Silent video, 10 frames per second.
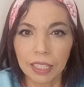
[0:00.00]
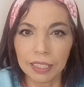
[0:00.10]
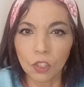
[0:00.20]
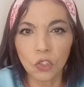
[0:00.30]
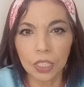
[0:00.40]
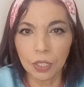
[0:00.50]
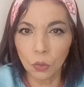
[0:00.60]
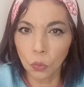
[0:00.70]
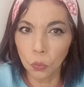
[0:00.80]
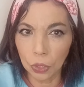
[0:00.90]
que está
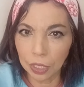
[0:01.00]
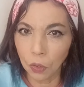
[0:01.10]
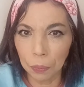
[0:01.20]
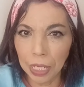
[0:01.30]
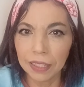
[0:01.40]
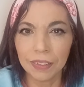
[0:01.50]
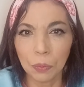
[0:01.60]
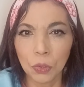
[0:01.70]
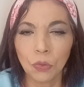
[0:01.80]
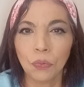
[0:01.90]
chegando com um e-commerce
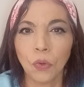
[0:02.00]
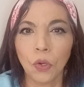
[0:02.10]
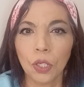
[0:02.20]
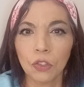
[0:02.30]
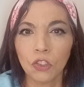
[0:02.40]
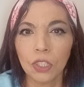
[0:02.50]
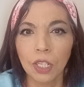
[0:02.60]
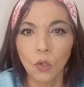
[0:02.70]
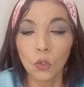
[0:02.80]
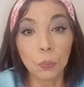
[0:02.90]
muito forte.
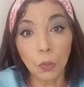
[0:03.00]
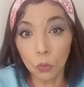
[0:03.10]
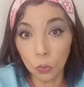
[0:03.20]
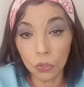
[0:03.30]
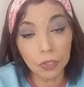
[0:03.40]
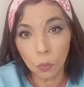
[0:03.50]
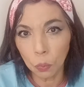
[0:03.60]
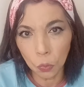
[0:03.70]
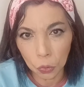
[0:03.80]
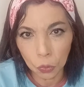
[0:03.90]
Os produtos são
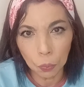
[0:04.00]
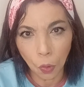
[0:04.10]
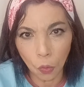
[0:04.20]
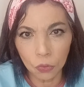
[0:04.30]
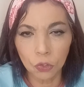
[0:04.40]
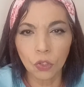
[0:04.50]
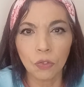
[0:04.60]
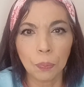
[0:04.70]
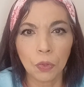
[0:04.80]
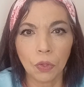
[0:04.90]
muito bons. Eu
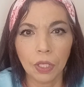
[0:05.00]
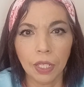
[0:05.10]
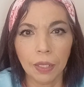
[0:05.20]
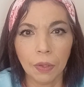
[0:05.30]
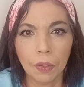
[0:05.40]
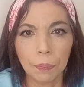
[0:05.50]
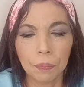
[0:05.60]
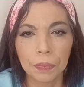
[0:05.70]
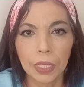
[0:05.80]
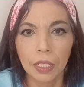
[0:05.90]
tive é,
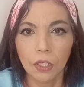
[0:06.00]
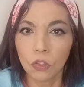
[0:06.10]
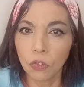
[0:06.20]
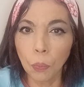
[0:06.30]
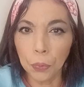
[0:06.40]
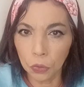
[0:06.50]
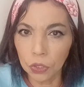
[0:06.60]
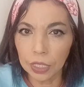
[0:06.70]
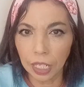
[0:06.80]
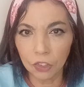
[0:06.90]
eu tive a
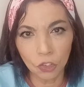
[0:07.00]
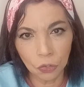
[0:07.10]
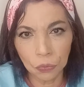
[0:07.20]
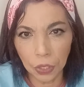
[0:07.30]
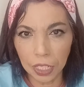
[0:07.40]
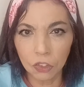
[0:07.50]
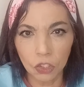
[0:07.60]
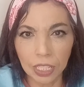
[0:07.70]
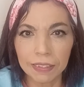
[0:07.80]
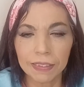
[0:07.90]
oportunidade de ver,
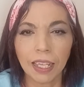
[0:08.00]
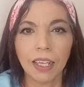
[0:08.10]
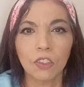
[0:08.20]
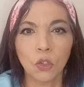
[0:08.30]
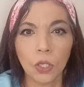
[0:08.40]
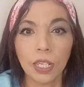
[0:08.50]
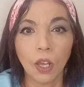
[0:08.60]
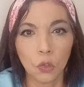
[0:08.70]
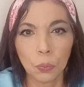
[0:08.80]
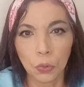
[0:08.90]
de testar, de
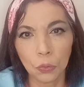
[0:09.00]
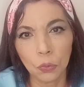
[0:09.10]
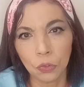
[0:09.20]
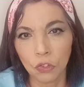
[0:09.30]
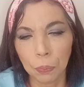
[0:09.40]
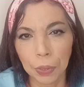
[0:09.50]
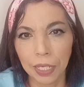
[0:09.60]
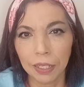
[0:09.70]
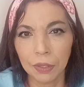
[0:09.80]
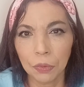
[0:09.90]
olhar os produtos de
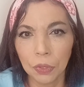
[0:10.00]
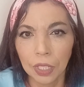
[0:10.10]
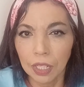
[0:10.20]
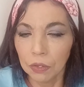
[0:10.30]
perto.